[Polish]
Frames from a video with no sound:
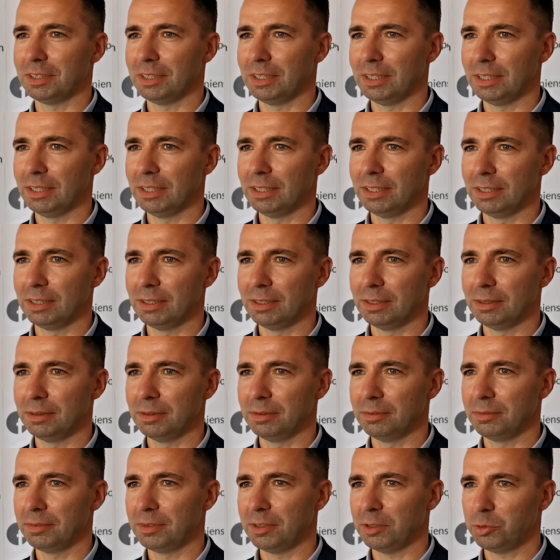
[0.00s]
E,
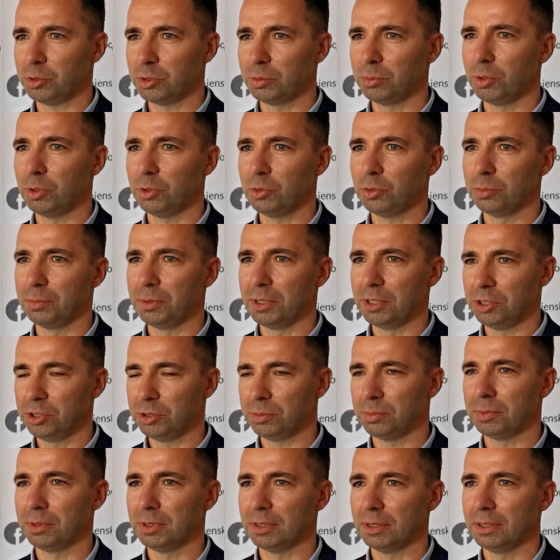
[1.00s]
w zeszłym roku
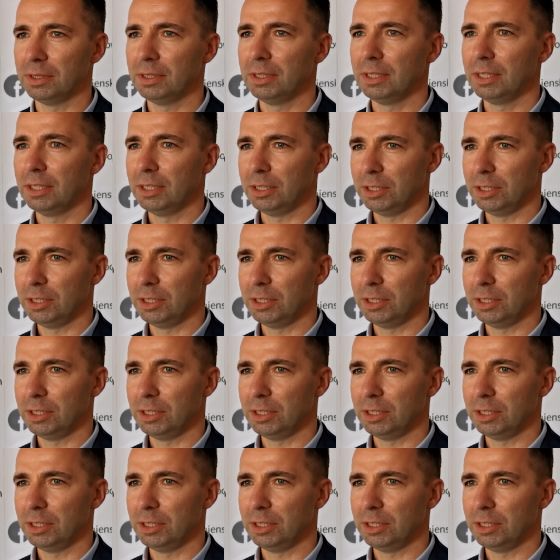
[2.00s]
mieliśmy